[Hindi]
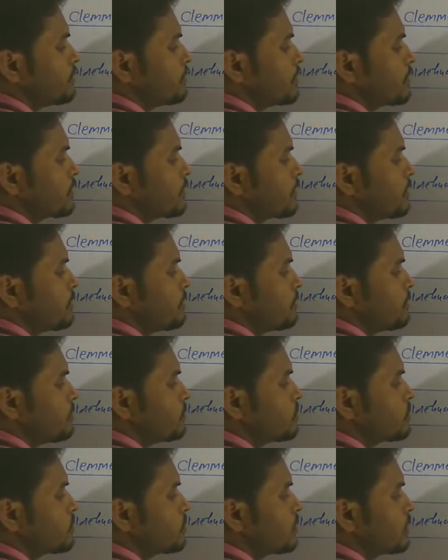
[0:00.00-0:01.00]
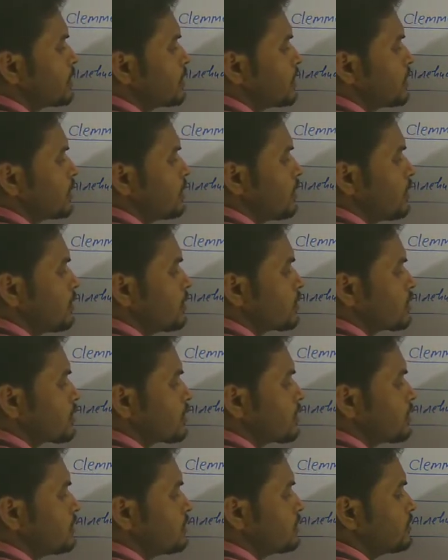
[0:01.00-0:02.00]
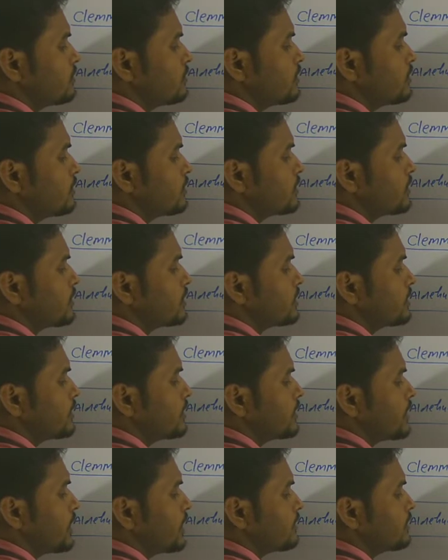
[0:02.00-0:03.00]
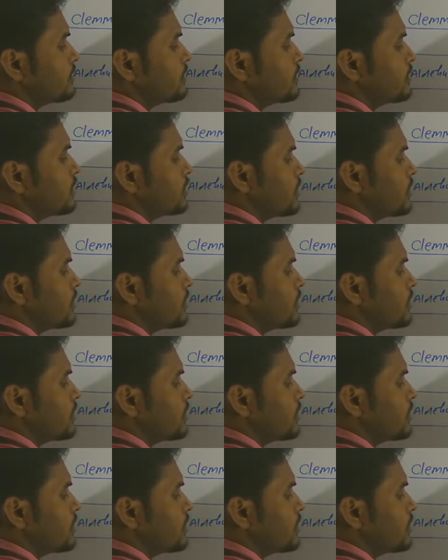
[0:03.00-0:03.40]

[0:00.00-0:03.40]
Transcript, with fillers: अमलगम और कंसनट्रेटेड एस